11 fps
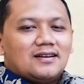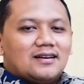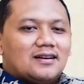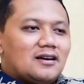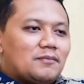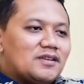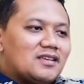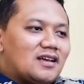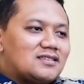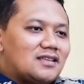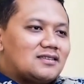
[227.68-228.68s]
uh,
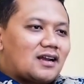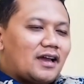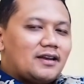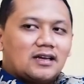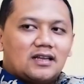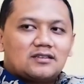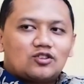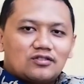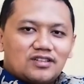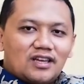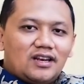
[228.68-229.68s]
penjelasan terkait dengan
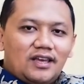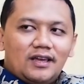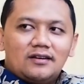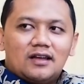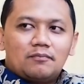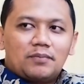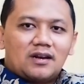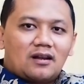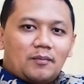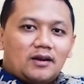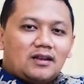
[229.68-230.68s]
short selling dan
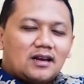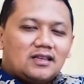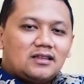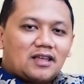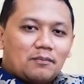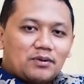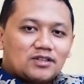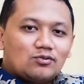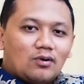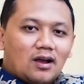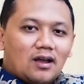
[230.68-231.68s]
penerapan dari T plus
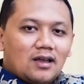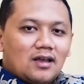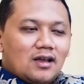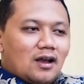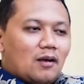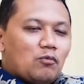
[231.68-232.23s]
2.